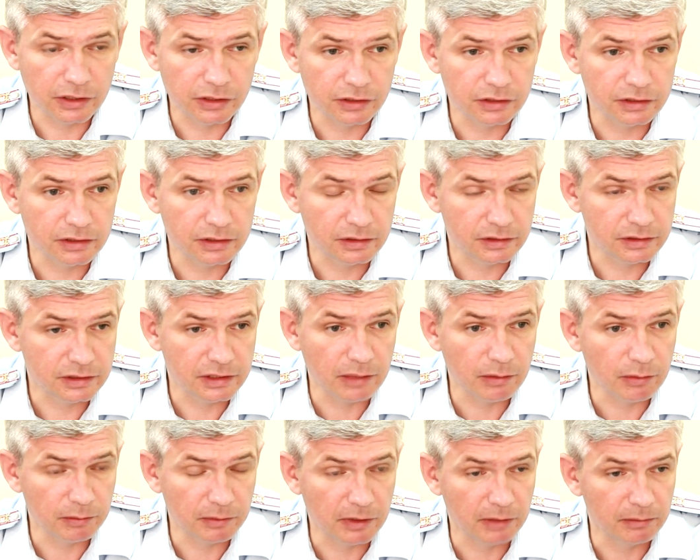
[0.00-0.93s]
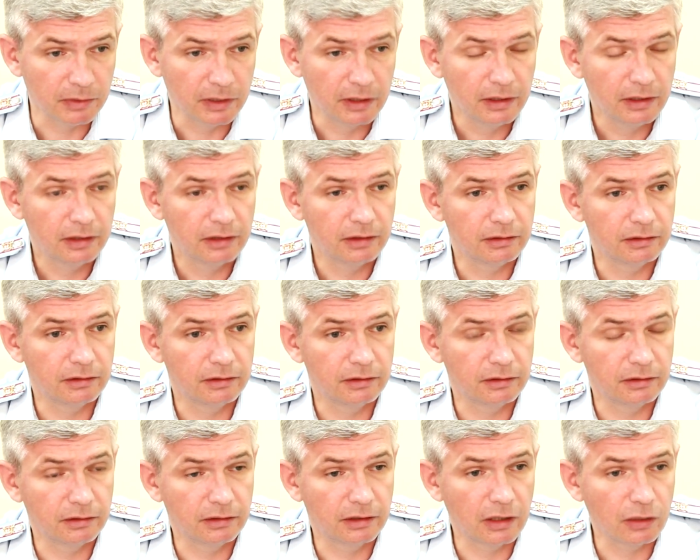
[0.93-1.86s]
даже самом там
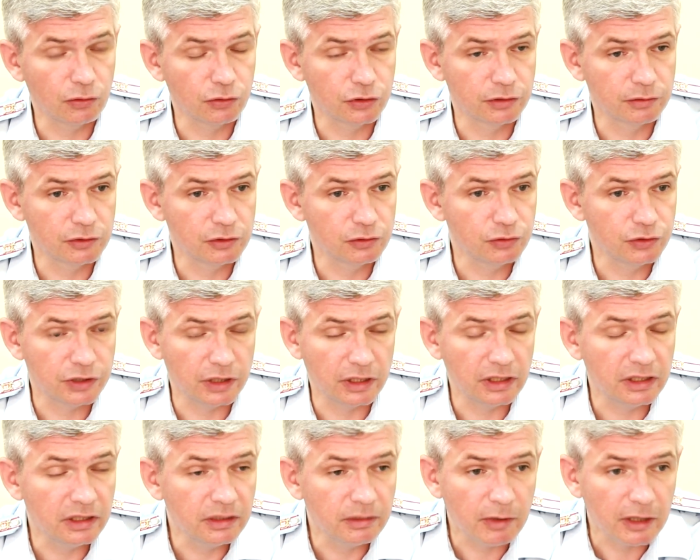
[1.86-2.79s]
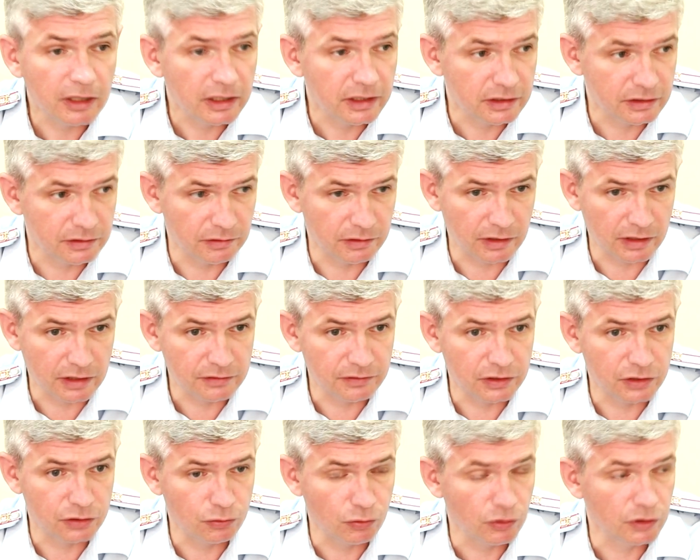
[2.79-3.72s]
э, хорошем случае они не могли раз,
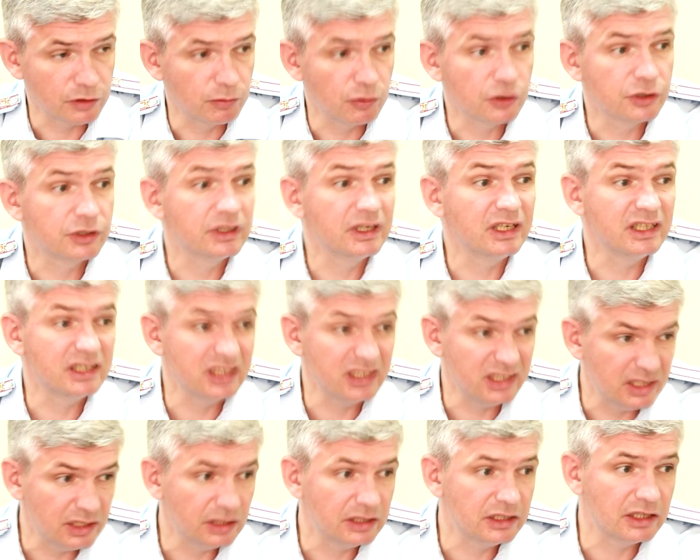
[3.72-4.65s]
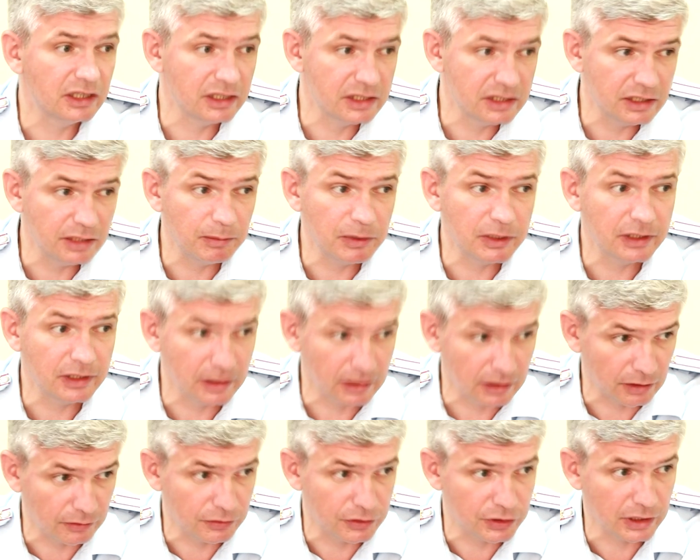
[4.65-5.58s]
развить скорость больше 30-35
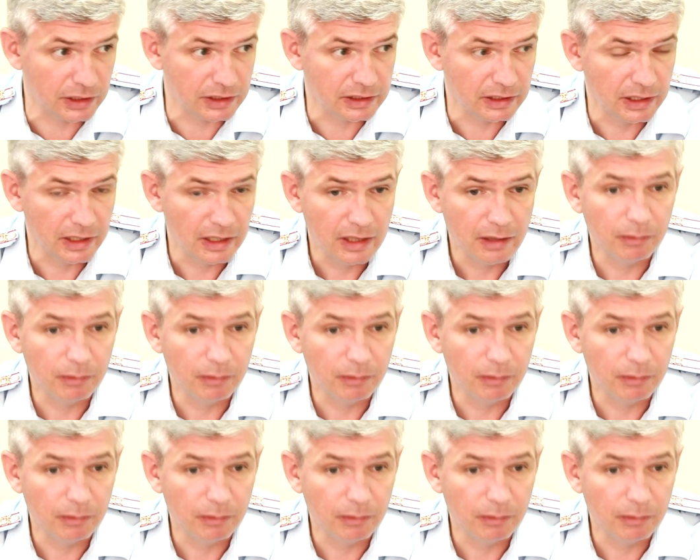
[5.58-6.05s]
км в час.